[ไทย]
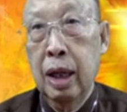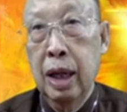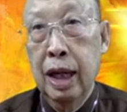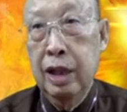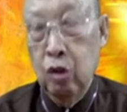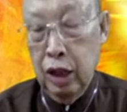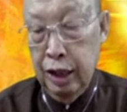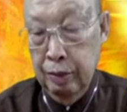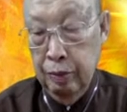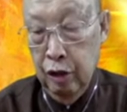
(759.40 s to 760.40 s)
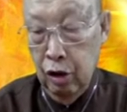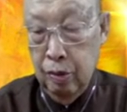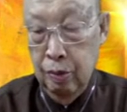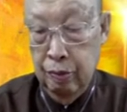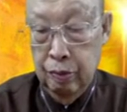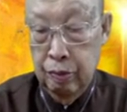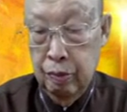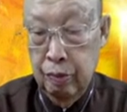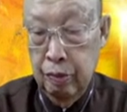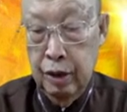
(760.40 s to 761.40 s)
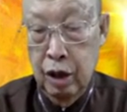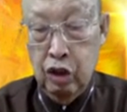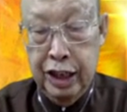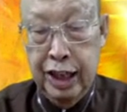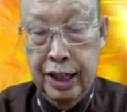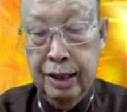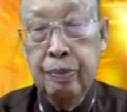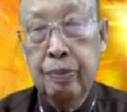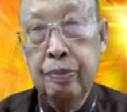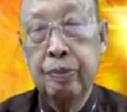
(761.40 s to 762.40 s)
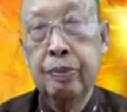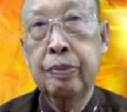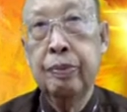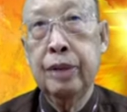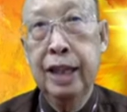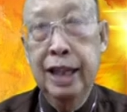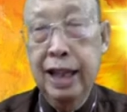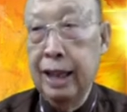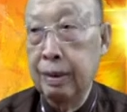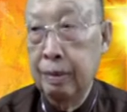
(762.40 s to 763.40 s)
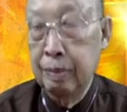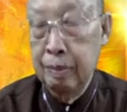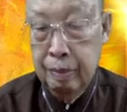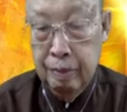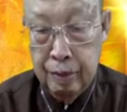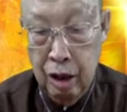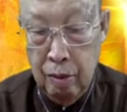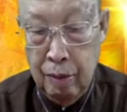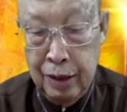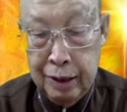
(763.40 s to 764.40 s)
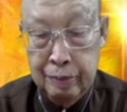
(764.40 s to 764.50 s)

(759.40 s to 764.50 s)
อันเดียวกัน เนาะเขาสิเห็น อีกเขามาบึง